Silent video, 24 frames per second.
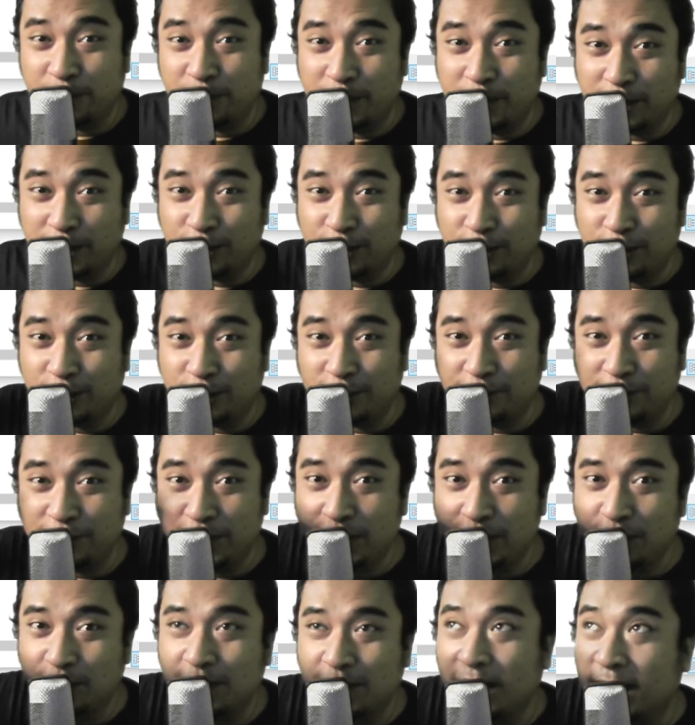Jangan lupa
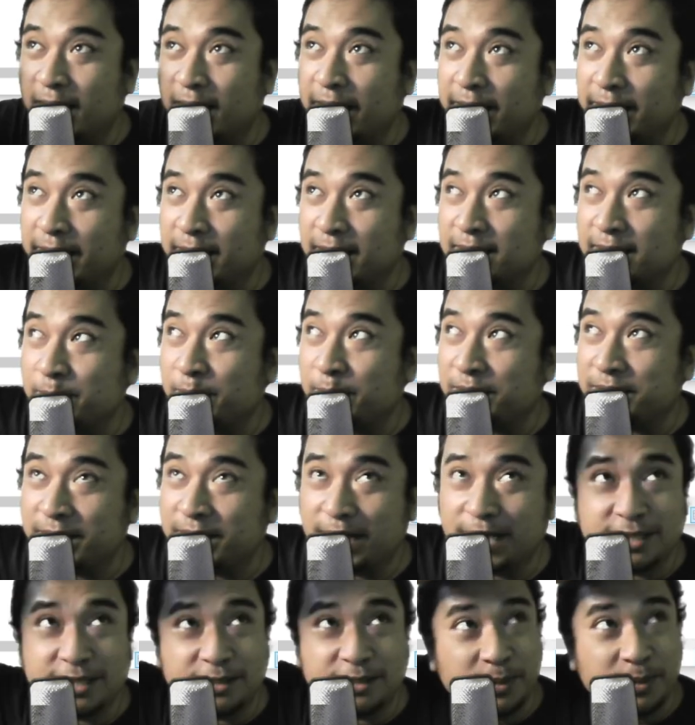tonton video yang lainnya
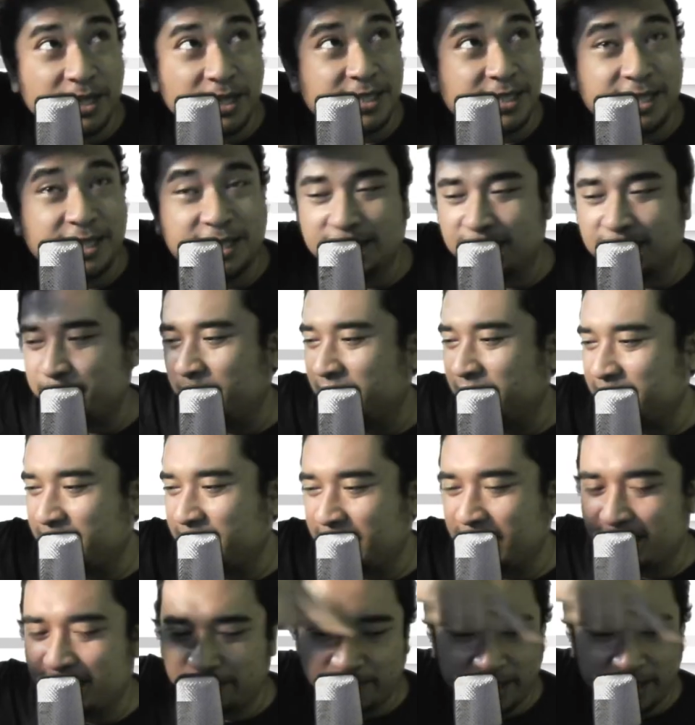sebelah sini, sebelah sini,
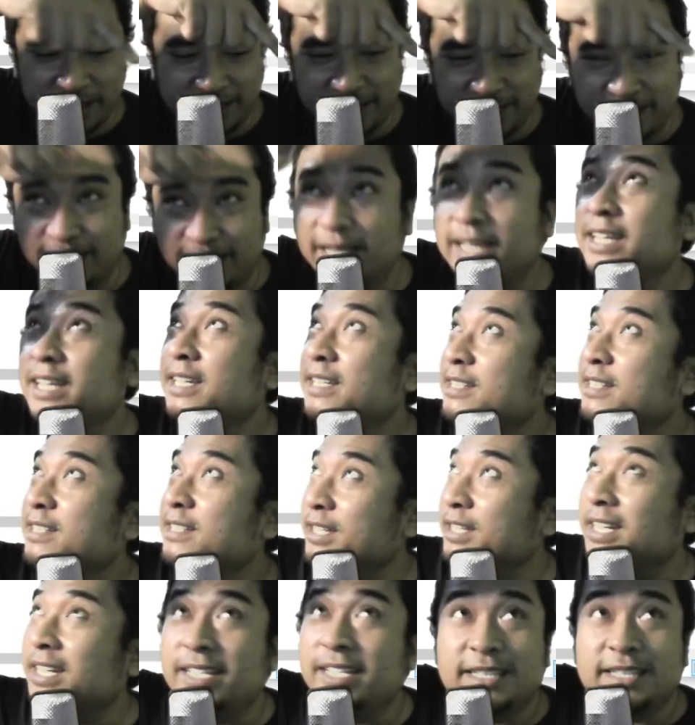sebelah sini, sebelah sini,
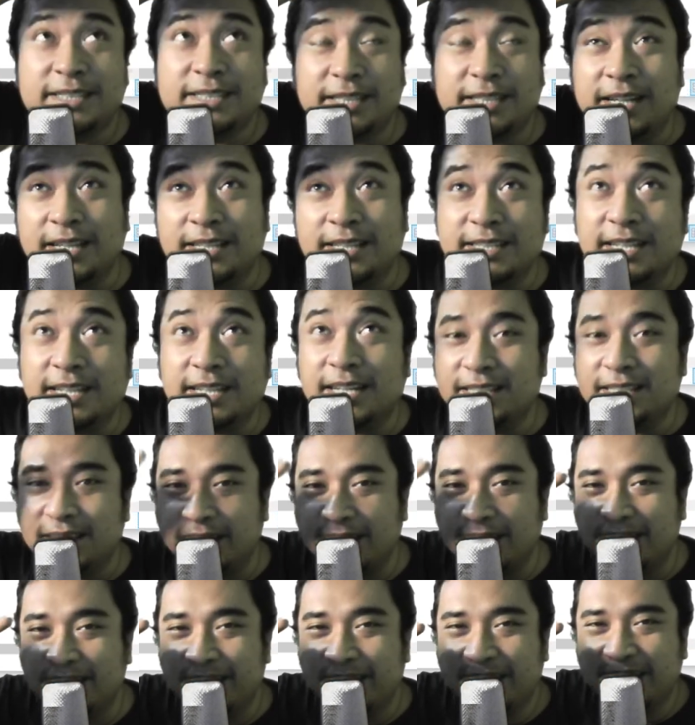sini, sini, sini,
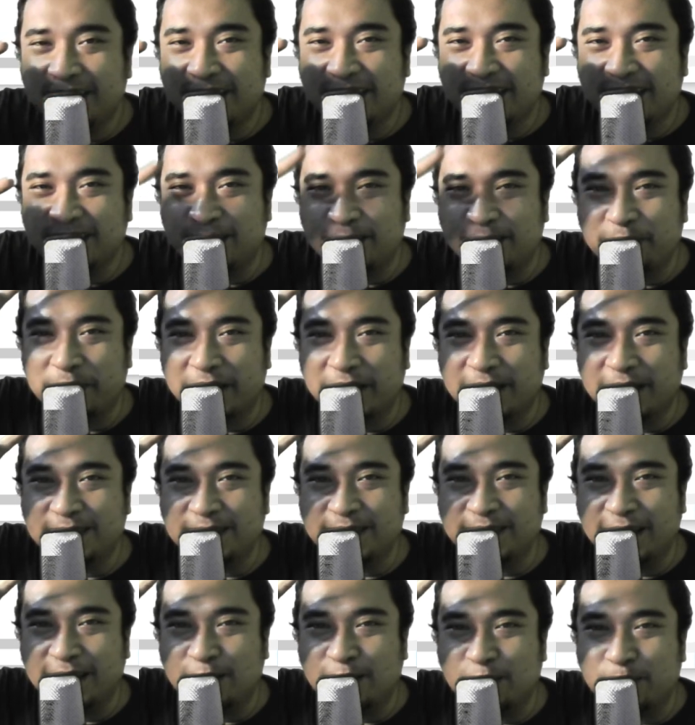sini. Terima
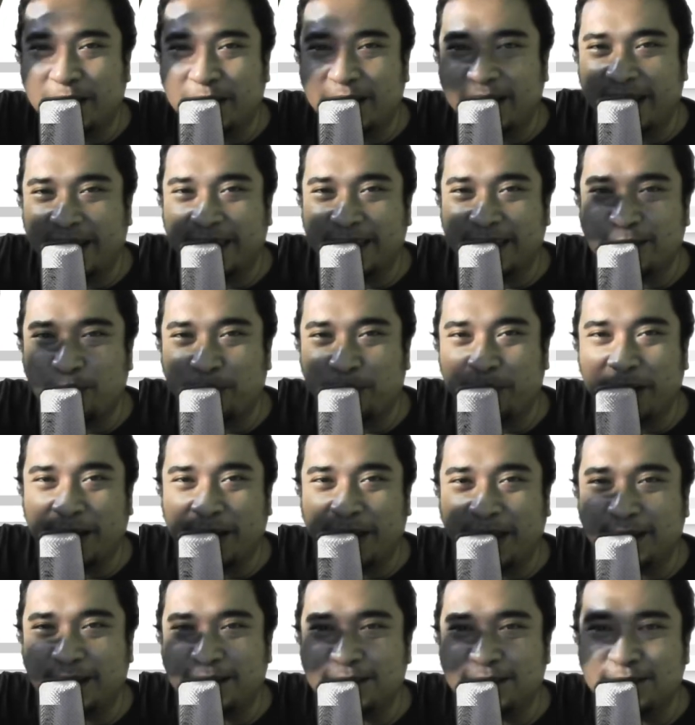kasih. Jangan lupa like,
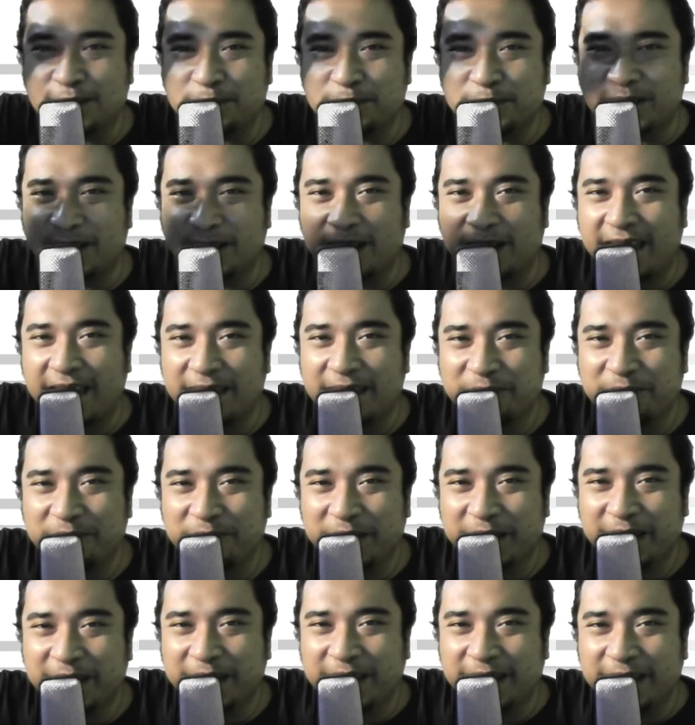comment, and
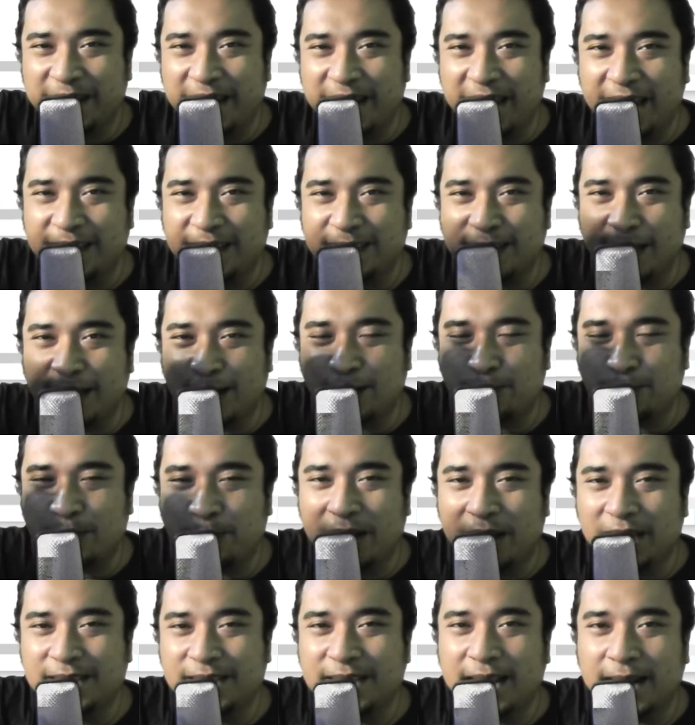subscribe. Dan
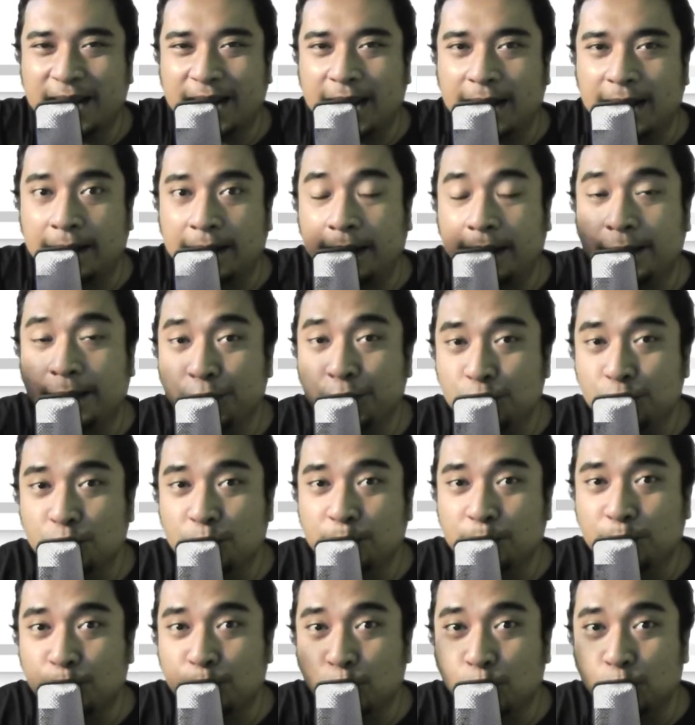jangan lupa belajar karena
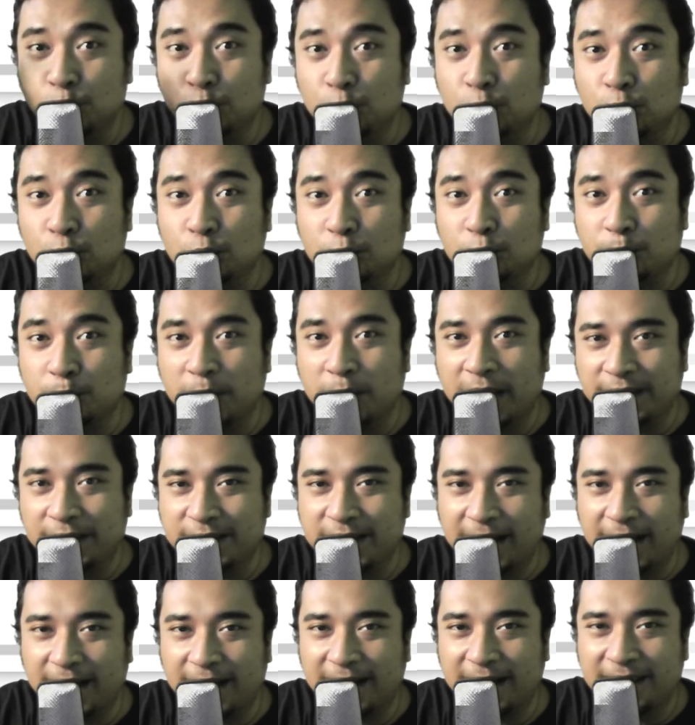hidup untuk
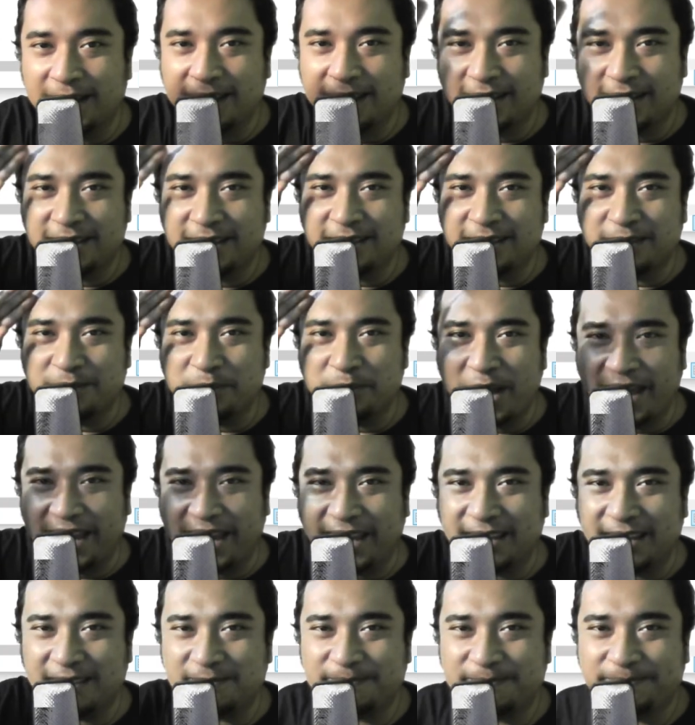belajar.
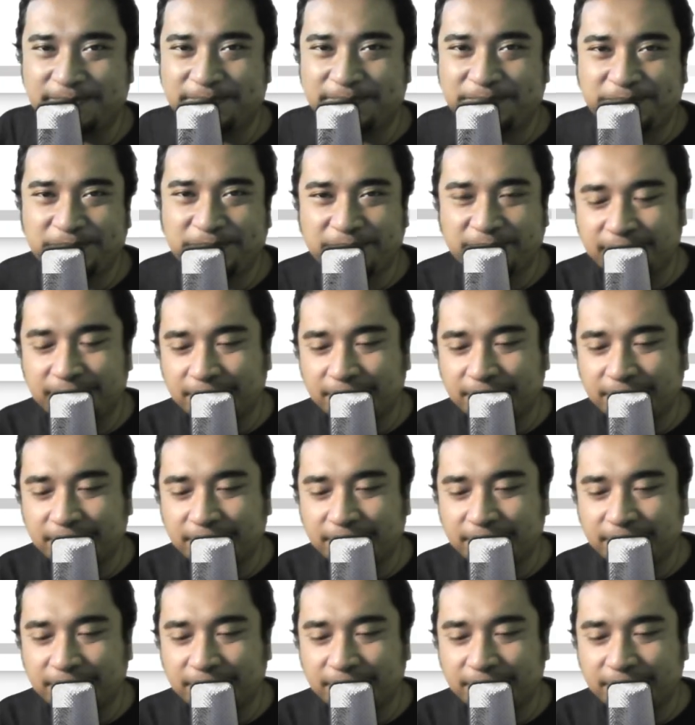Bye.